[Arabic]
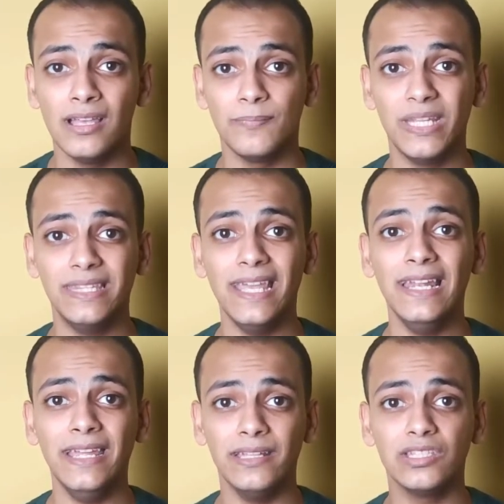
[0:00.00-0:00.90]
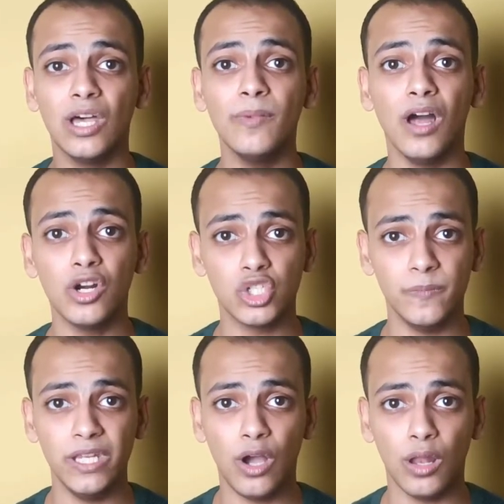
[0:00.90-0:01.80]
بالتالي نظام الار جي
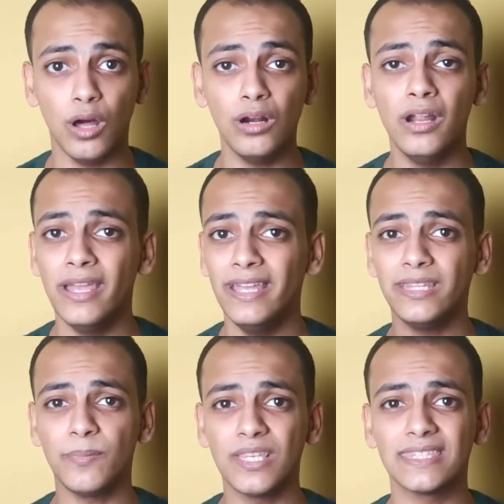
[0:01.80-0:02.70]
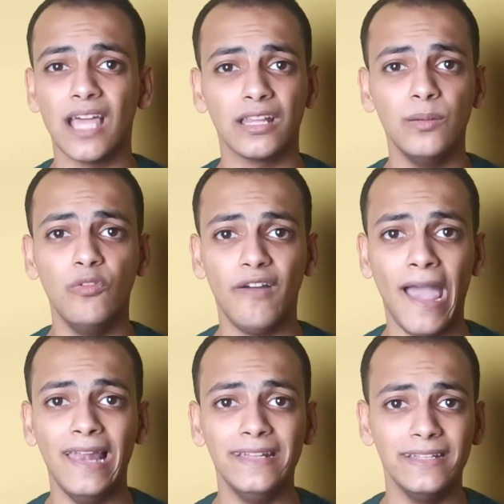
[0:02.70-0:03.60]
بي كلر انت بتستخدمه في
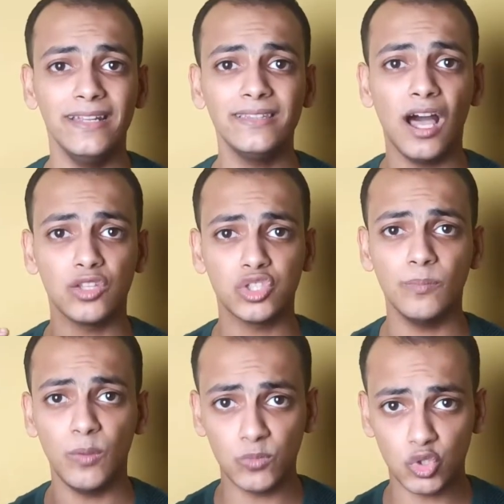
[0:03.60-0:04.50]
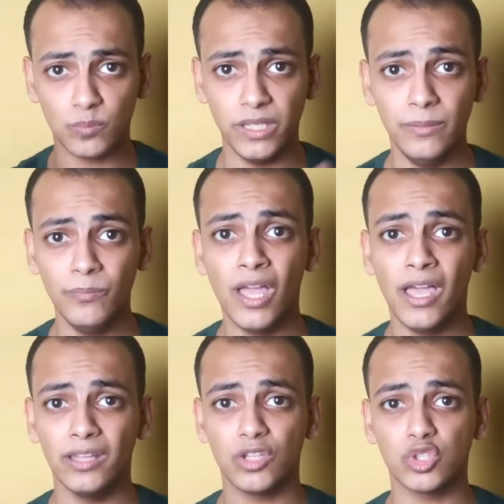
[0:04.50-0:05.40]
حاله ان انت هتصمم تصميم
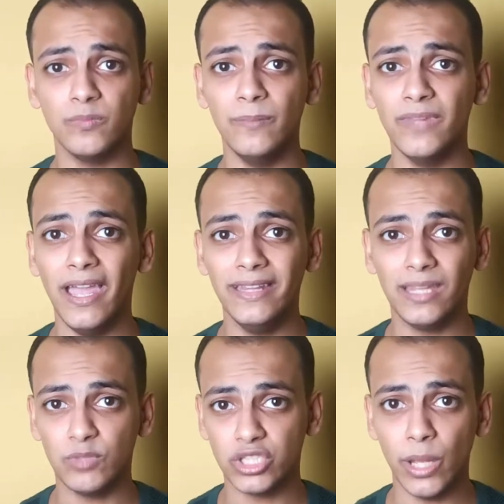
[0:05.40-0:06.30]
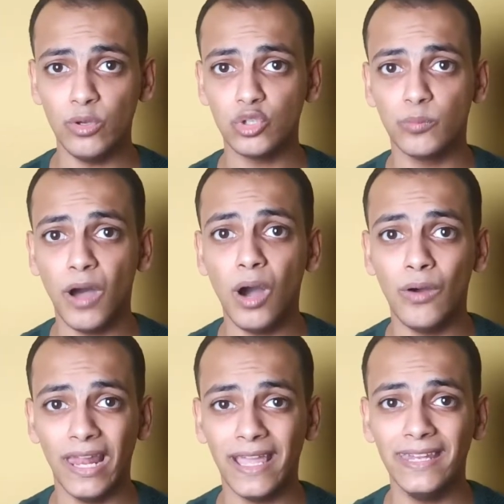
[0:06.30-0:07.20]
التصميم ده انت مش ناوي تطبعه
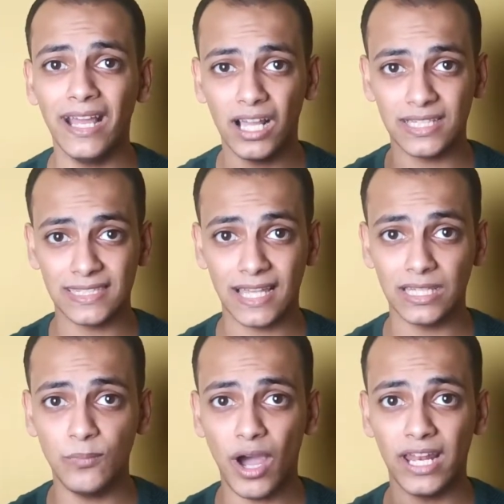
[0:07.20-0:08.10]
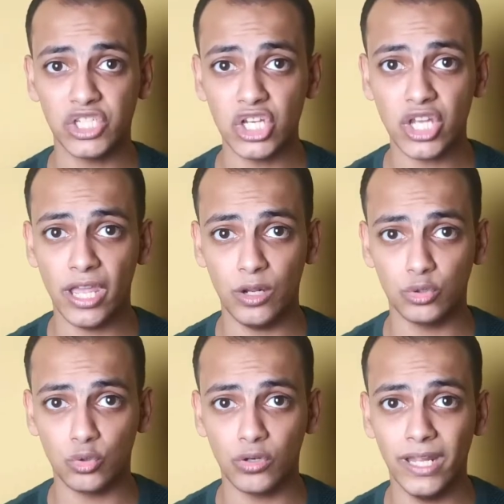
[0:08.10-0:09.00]
ولكنك هتستخدمه على شاشه
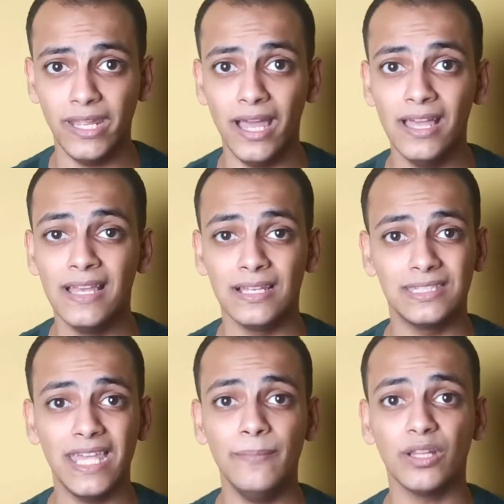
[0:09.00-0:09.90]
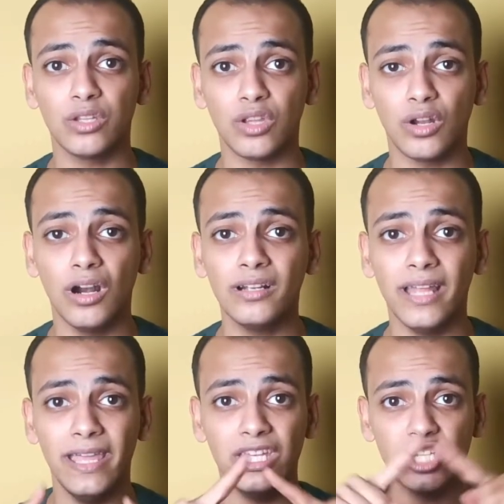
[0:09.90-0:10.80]
الكترونيه زي ما
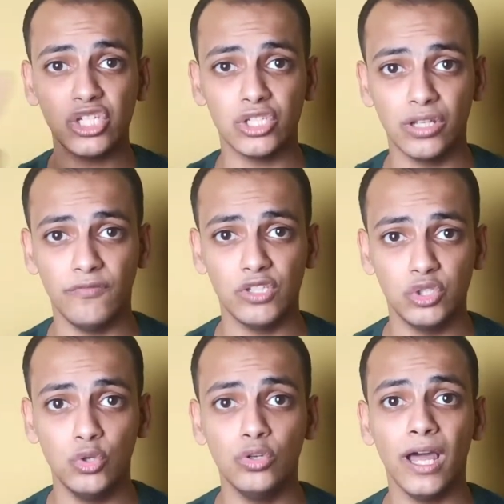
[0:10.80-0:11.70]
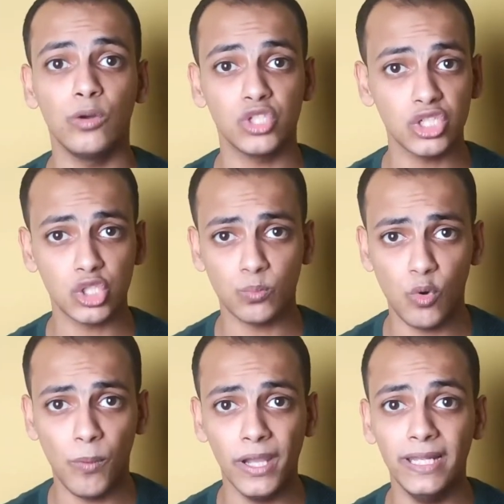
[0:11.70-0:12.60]
تطرقنا هي شاشه تلفزيون او شاشه
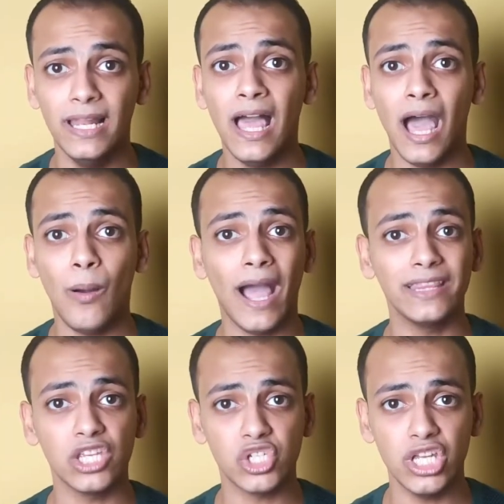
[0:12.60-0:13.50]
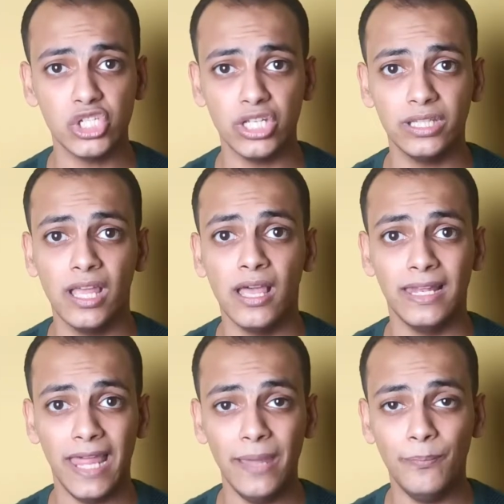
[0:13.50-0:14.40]
موبايل او حتى شاشه
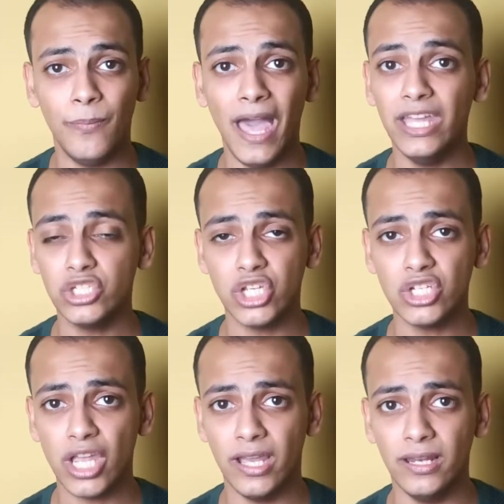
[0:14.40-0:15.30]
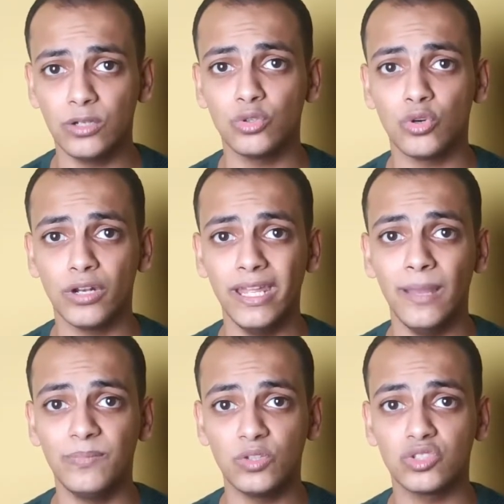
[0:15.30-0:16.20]
لاب اي شاشه الكترونيه
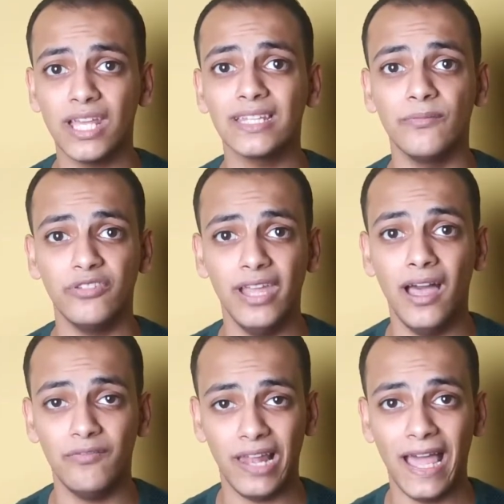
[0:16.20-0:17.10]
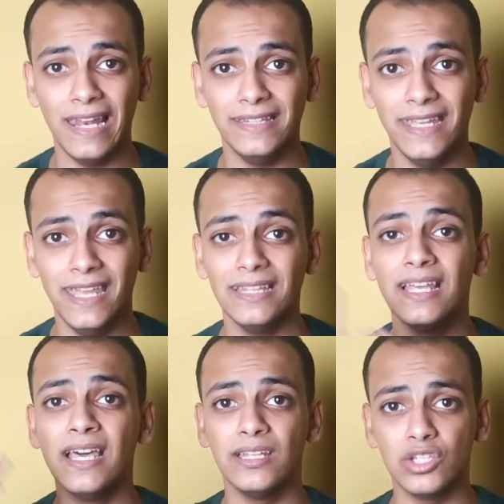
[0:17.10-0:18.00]
بتستخدم فيها في الحاله ديت
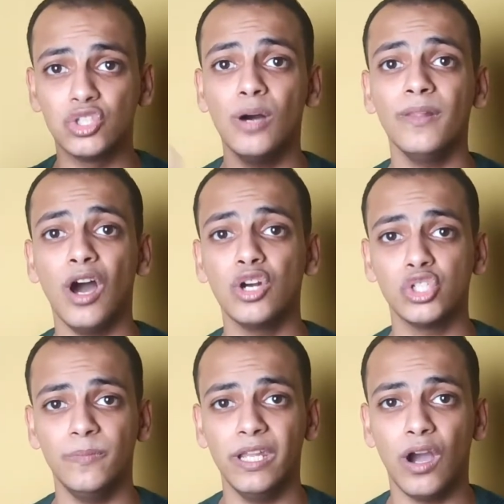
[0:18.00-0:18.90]
نظام الار جي بي